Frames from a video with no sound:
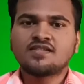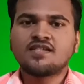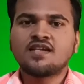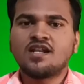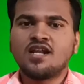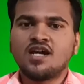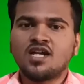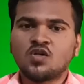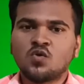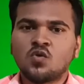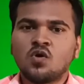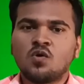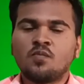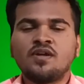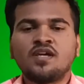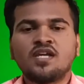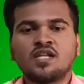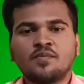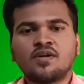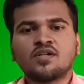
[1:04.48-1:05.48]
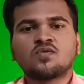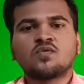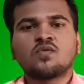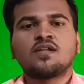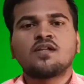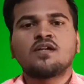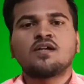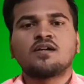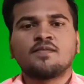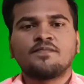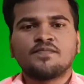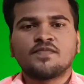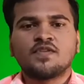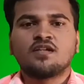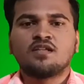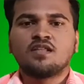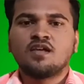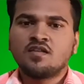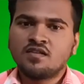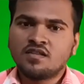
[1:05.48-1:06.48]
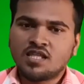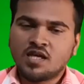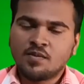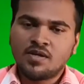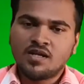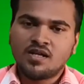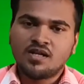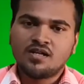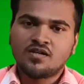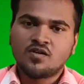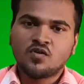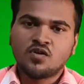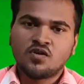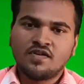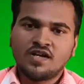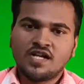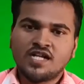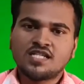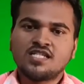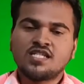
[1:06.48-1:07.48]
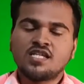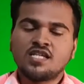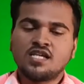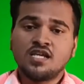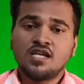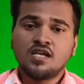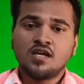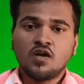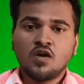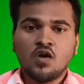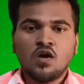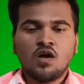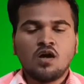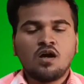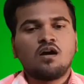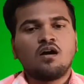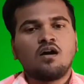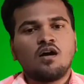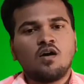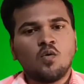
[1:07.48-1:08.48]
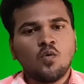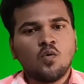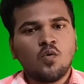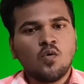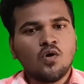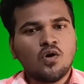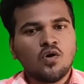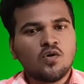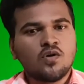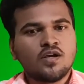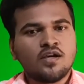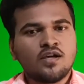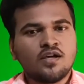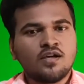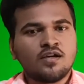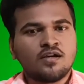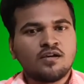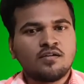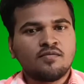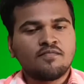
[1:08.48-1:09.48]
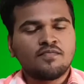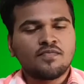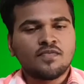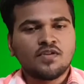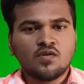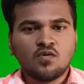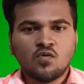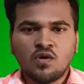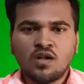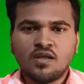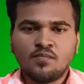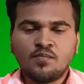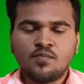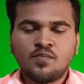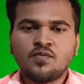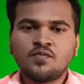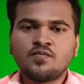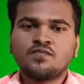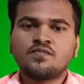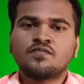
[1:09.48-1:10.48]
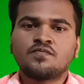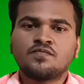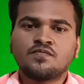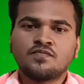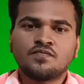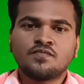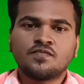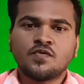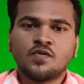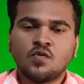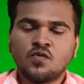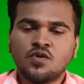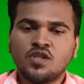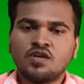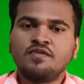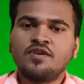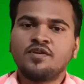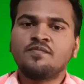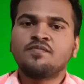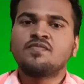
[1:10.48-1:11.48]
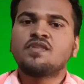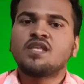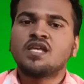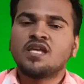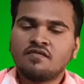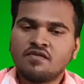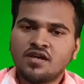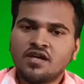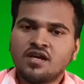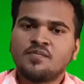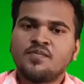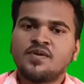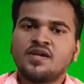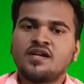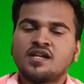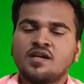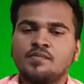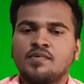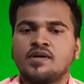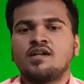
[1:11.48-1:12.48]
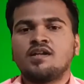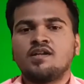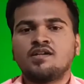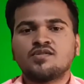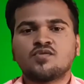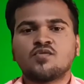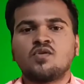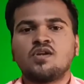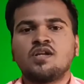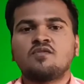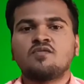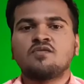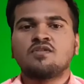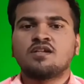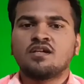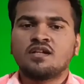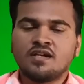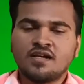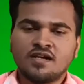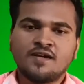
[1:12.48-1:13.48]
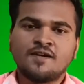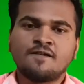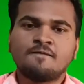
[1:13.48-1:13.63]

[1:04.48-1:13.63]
செயலாற்றுவோம் அப்படிங்கிற மாதிரி சொல்லியிருக்காங்க அதாவது தமிழ்நாட்டோட வளர்ச்சிக்கு உங்களோட உழைப்பும் உதவியும் தேவை அப்படிங்கிற மாதிரி சொல்லிட்டு வந்திருக்கிறாங்க